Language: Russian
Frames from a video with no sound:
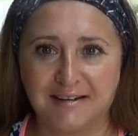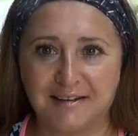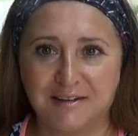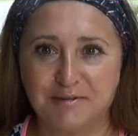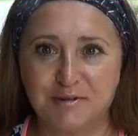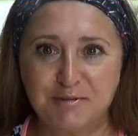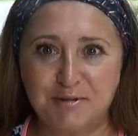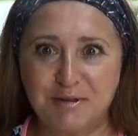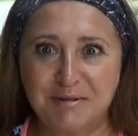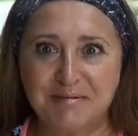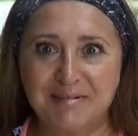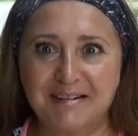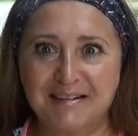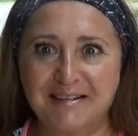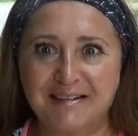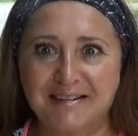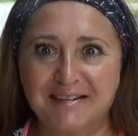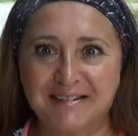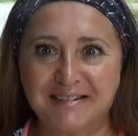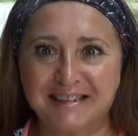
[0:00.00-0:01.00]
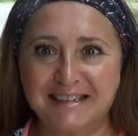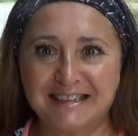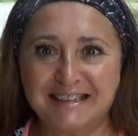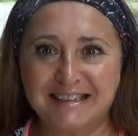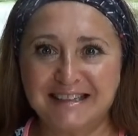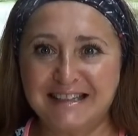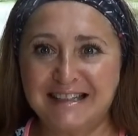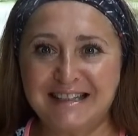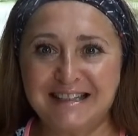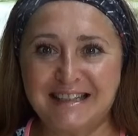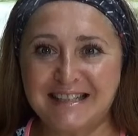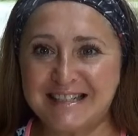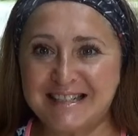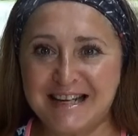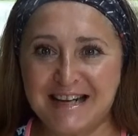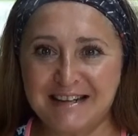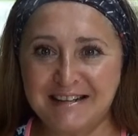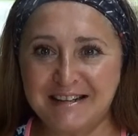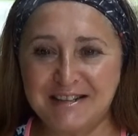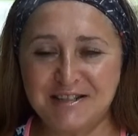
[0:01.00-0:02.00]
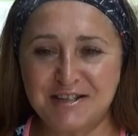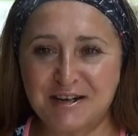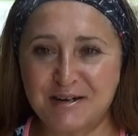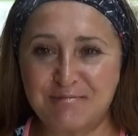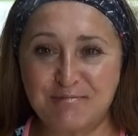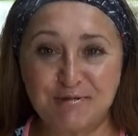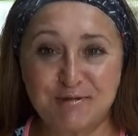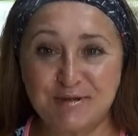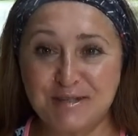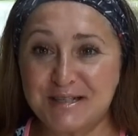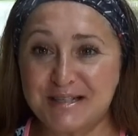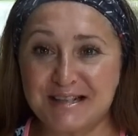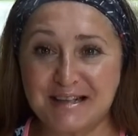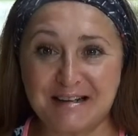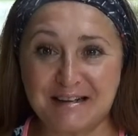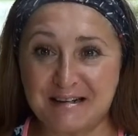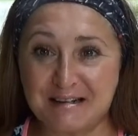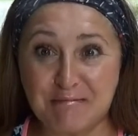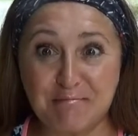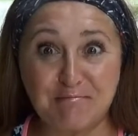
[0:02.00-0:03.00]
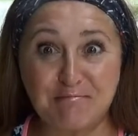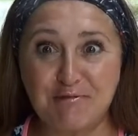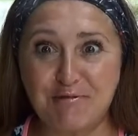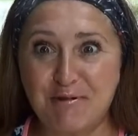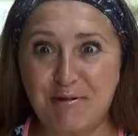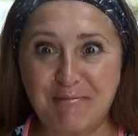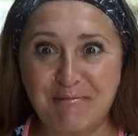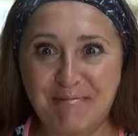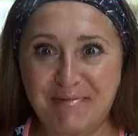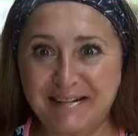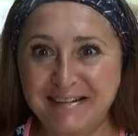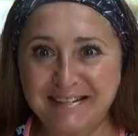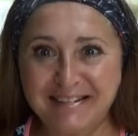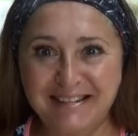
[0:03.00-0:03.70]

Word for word: В общем-то, эта Жанночка просто бомба.